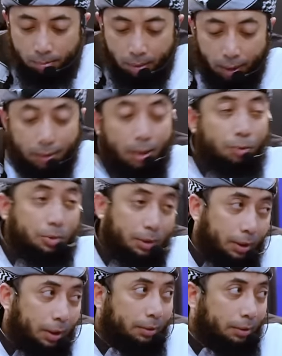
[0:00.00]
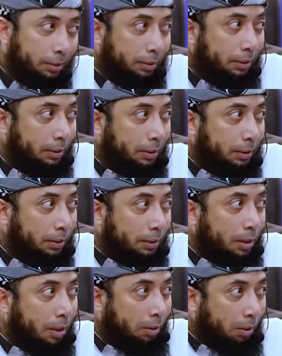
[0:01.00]
Maka ini harus hati-hati
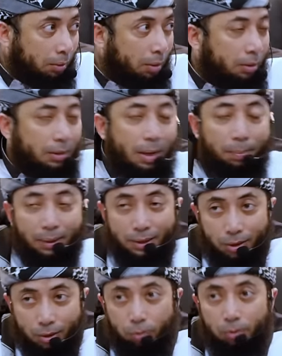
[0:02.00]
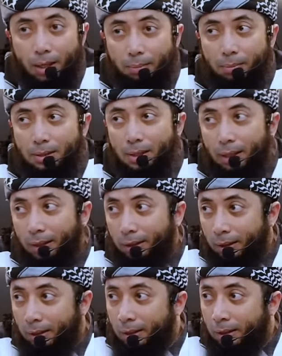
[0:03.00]
dan Allah tidak pernah jenuh dalam masalah
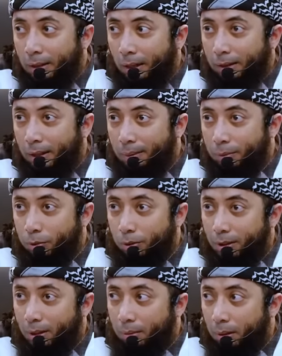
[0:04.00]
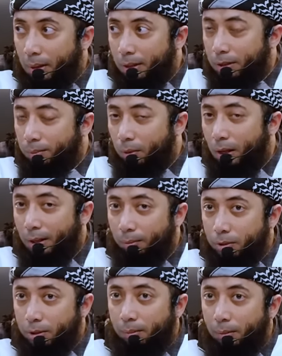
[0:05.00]
ini. Kata Nabi SAW dalam hadis Bukhari
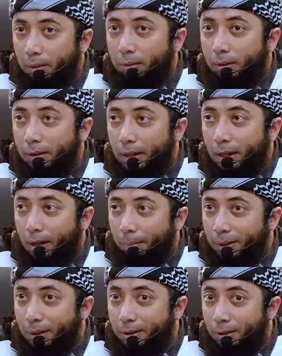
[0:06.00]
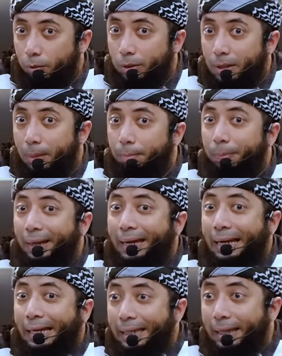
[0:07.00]
Muslim, Allah tidak akan pernah jenuh sampai
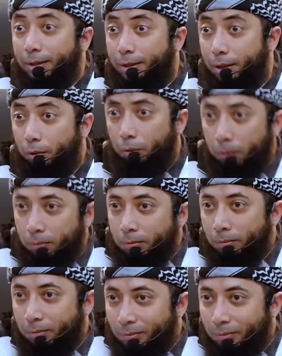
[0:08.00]
kalian jenuh.